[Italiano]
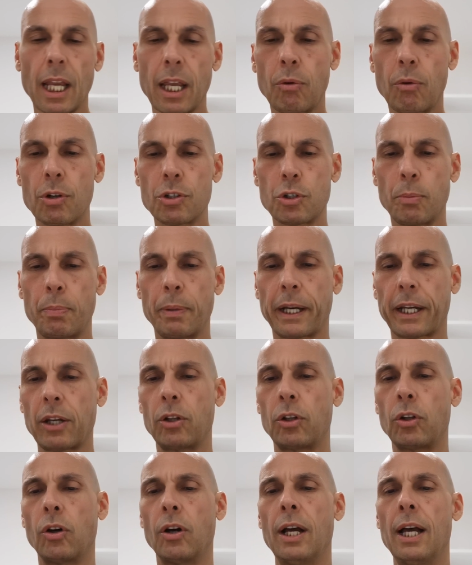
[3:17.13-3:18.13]
in questo
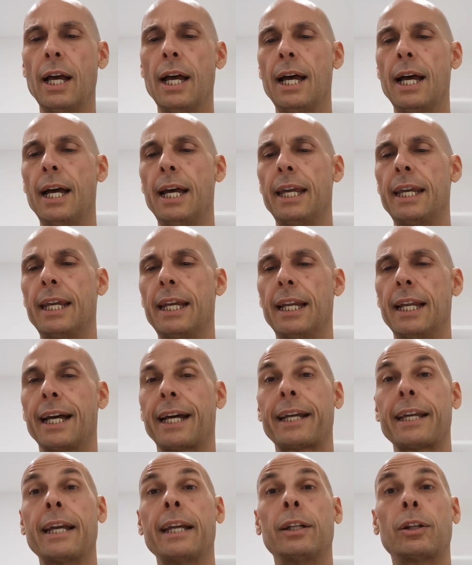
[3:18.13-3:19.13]
periodo il
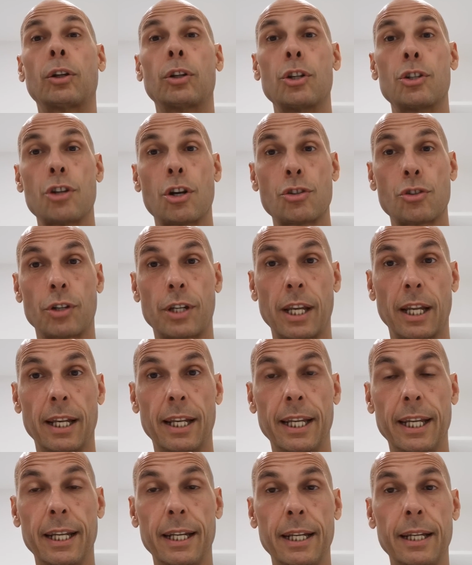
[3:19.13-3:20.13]
rientro di Giorgio
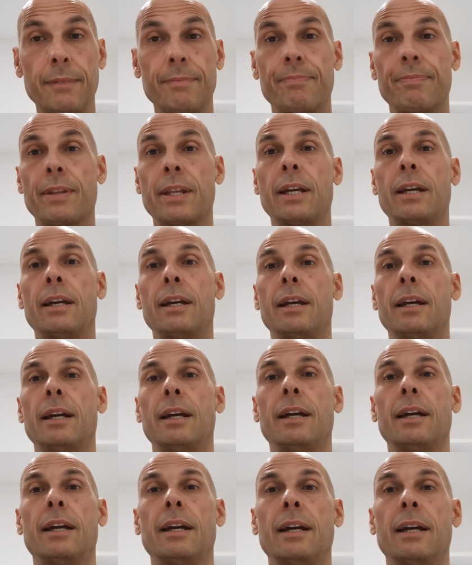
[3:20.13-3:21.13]
Chiellini,
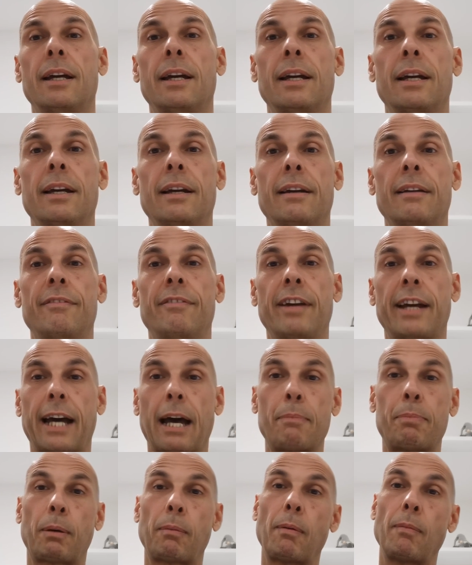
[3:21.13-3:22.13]
eh,
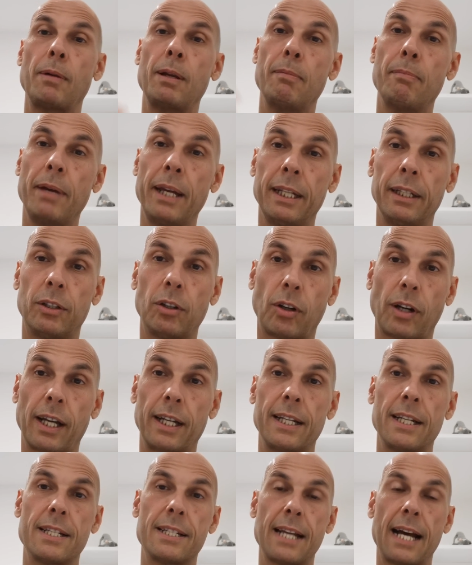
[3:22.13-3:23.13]
verrà probabilmente
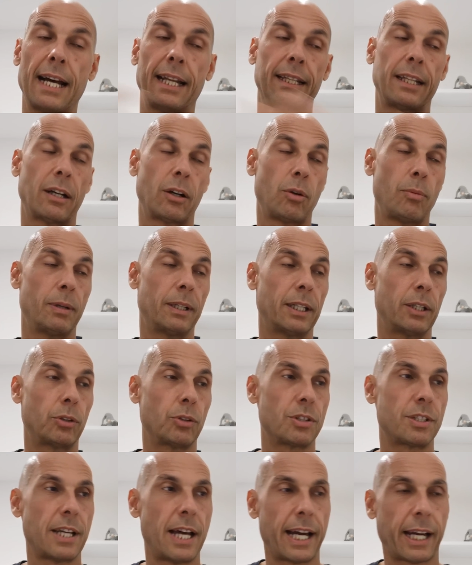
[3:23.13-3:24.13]
organizzata, come ha
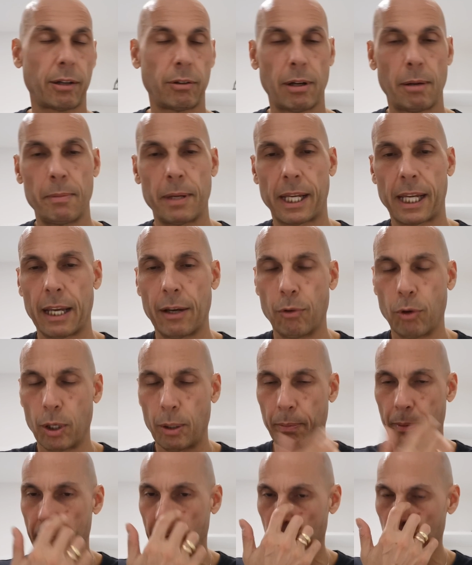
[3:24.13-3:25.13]
detto Sari, un
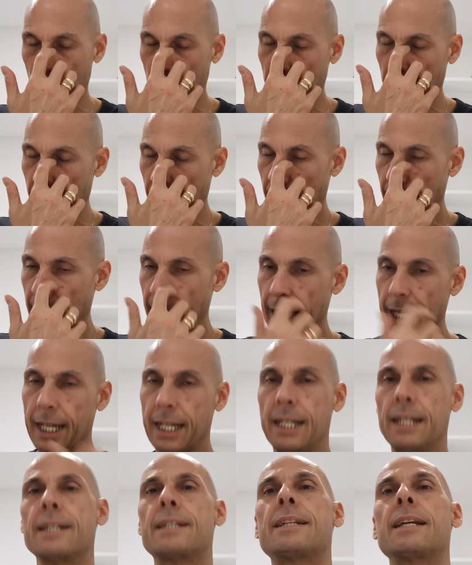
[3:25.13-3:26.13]
amichevole per lui
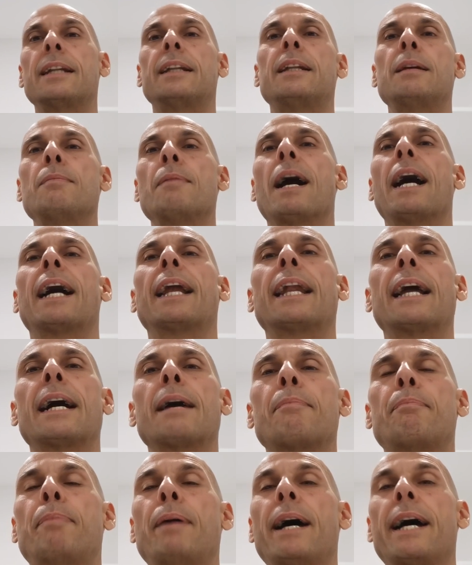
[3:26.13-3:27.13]
in
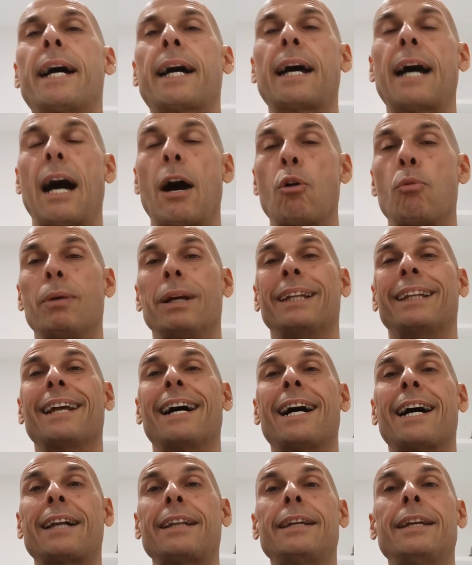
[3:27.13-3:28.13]
settimana per
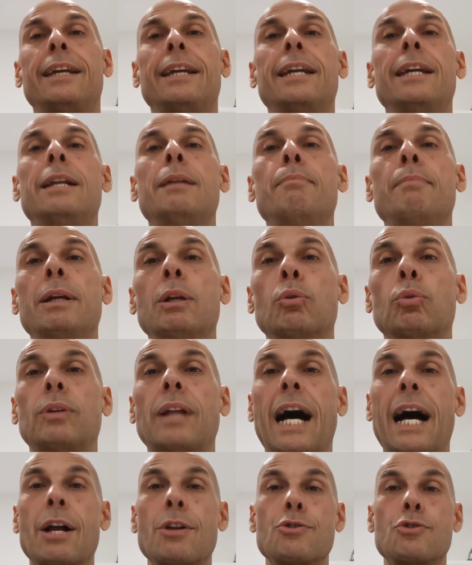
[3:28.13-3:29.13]
aumentargli il
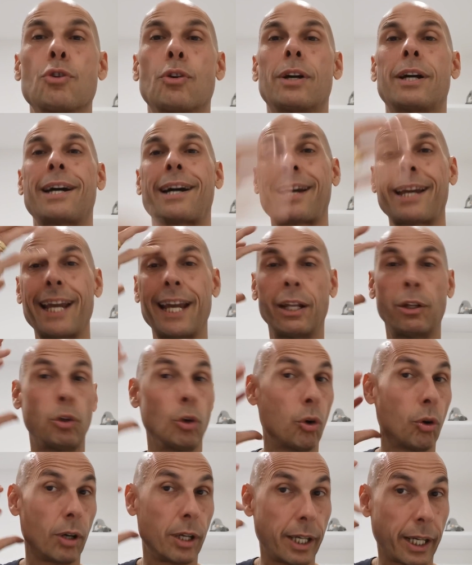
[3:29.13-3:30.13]
minutaggio.
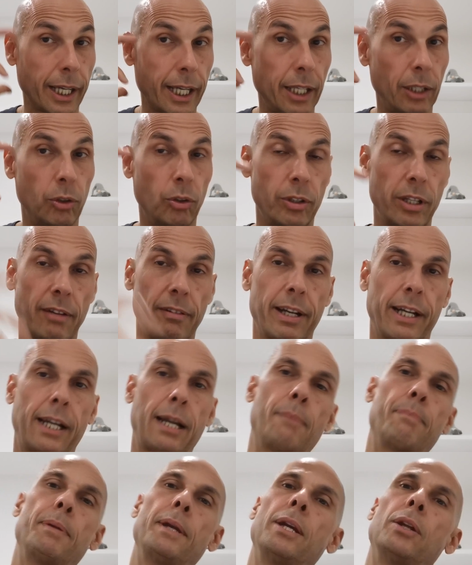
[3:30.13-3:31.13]
Credo, credo di aver
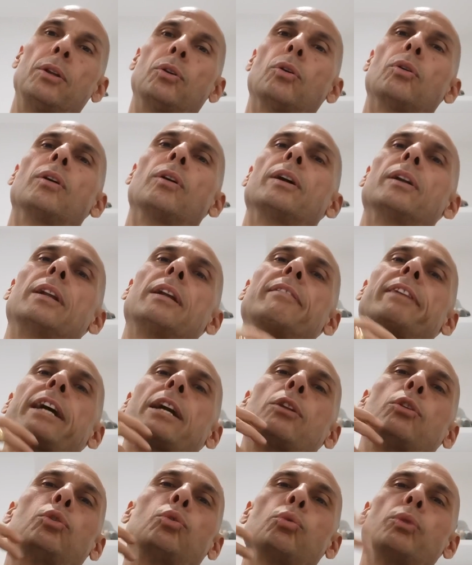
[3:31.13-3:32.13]
capito, eh, di aver
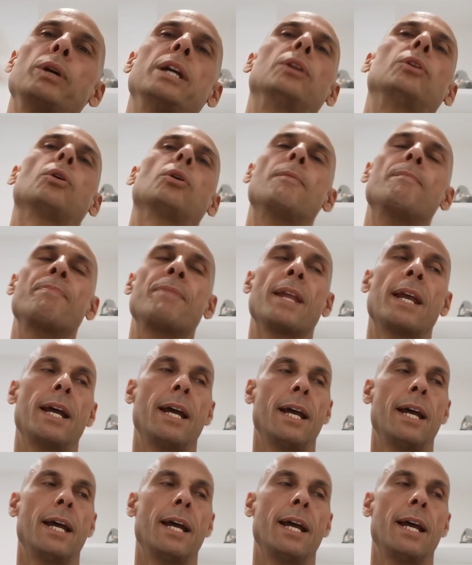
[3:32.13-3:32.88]
intuito